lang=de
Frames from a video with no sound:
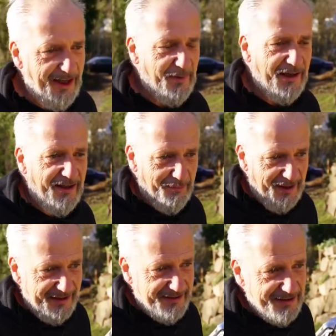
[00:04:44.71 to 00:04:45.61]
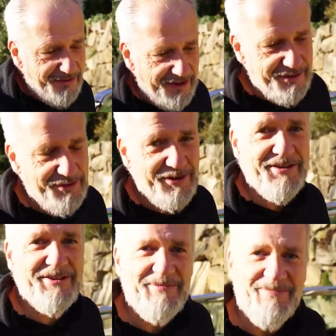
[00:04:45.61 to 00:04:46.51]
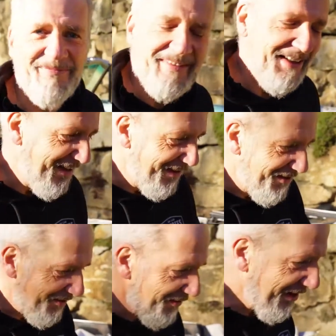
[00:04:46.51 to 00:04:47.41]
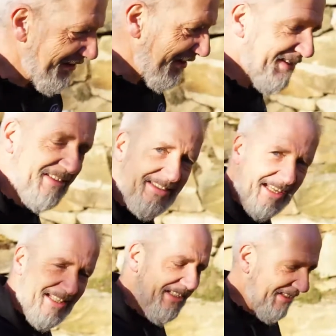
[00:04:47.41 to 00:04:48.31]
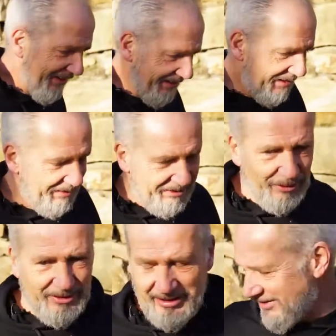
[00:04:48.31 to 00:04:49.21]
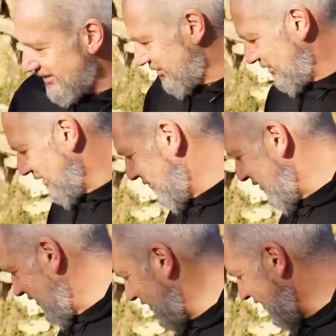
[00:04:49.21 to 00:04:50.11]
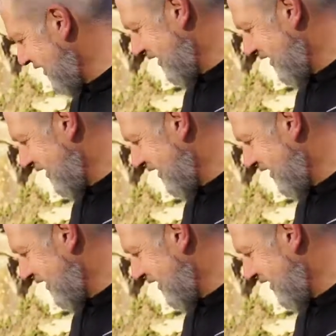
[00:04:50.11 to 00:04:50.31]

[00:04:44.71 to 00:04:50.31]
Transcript: Einmal am Heck des Fahrzeugs, weil ich das Styling so sensationell finde.